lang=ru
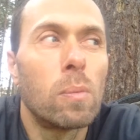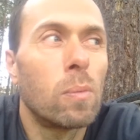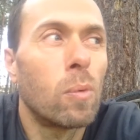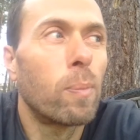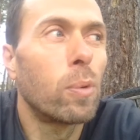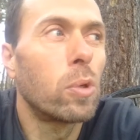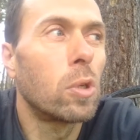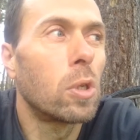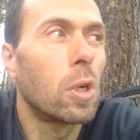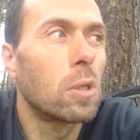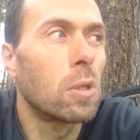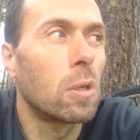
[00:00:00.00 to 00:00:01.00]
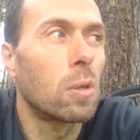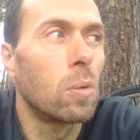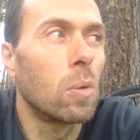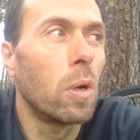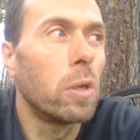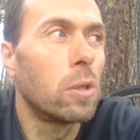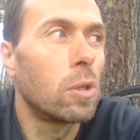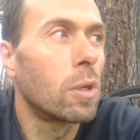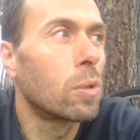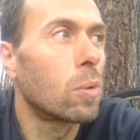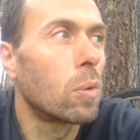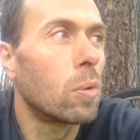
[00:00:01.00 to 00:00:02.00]
ну пусть час округлит,
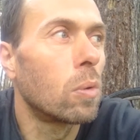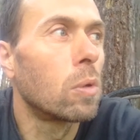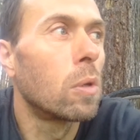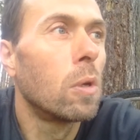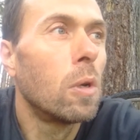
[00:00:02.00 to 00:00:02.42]
час уходит.